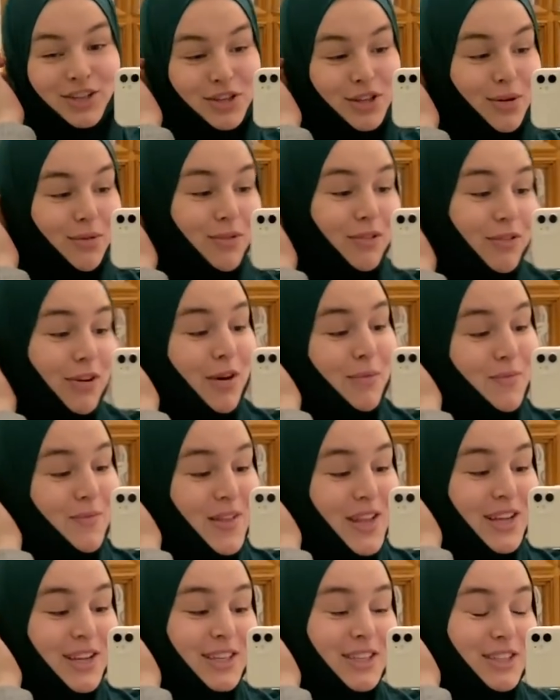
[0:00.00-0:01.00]
чтобы вам
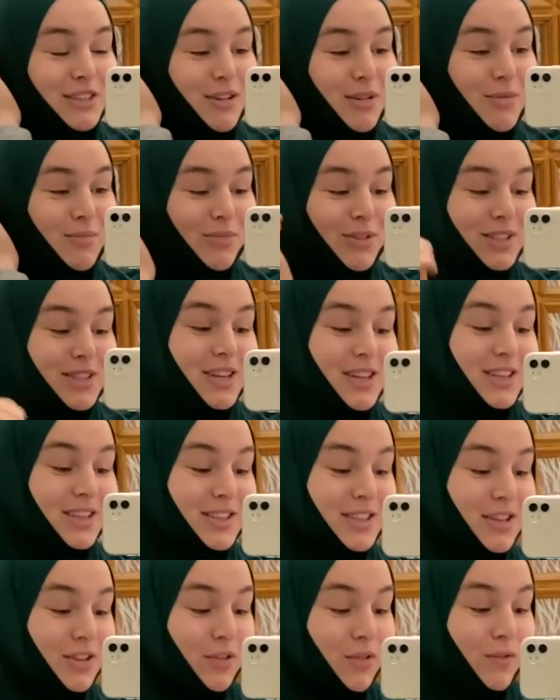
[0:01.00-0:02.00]
с вами
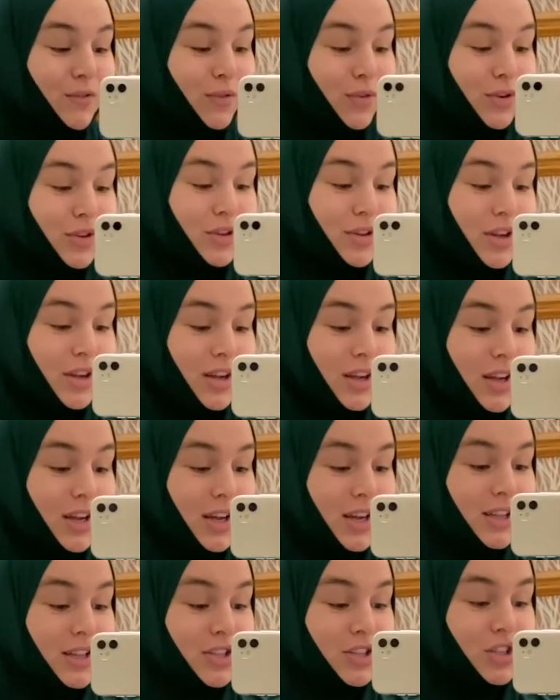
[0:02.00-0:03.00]
поделиться, но вот.
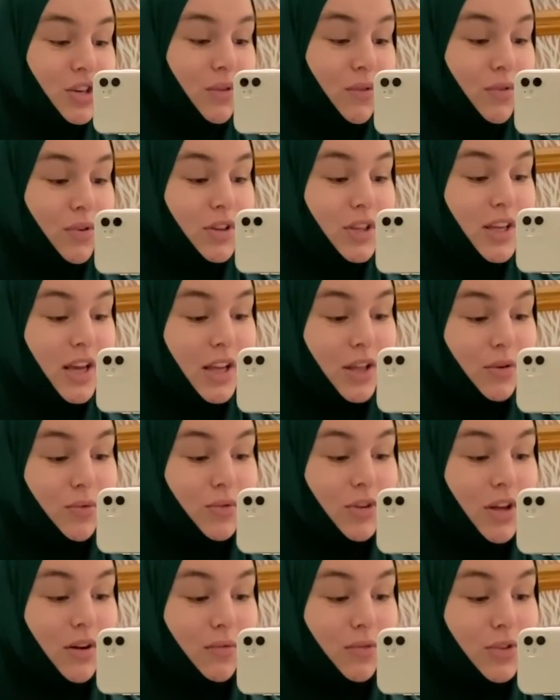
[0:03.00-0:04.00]
Этот живот я
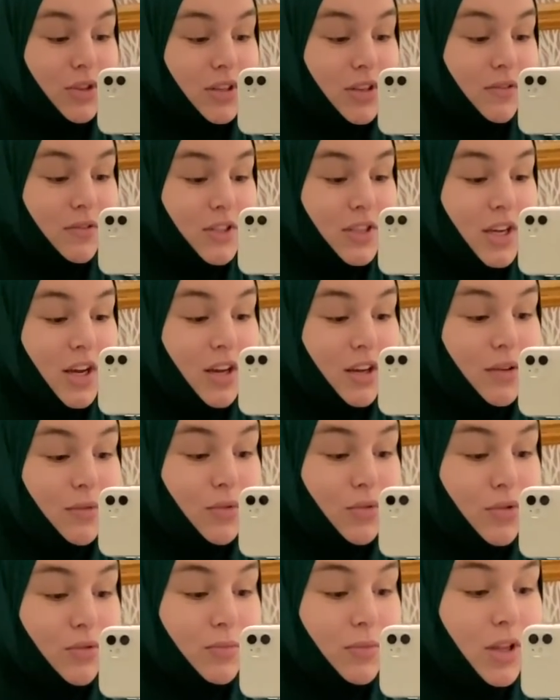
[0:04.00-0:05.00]
никуда вот не
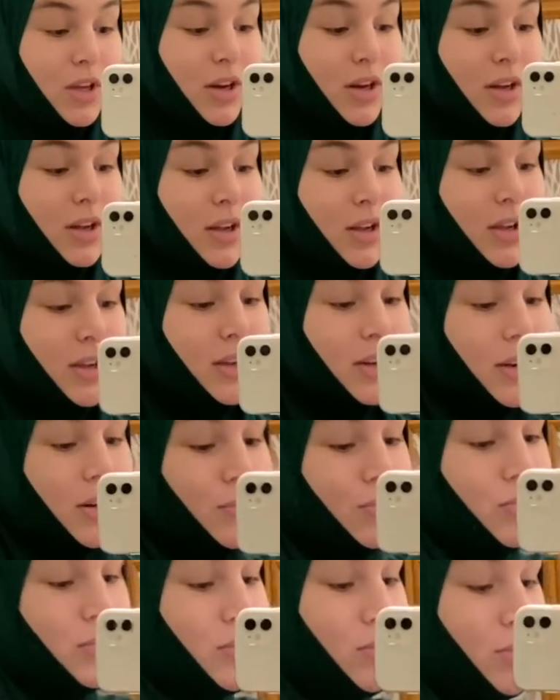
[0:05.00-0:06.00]
втягиваю, он у меня
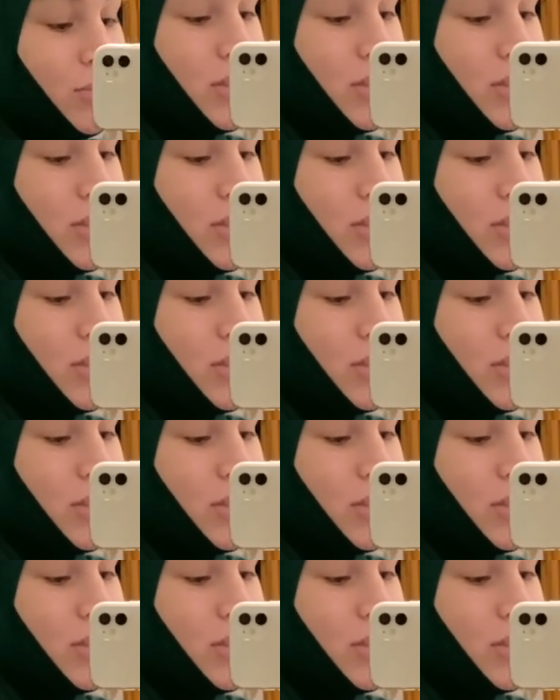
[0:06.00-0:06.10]
как будто бы,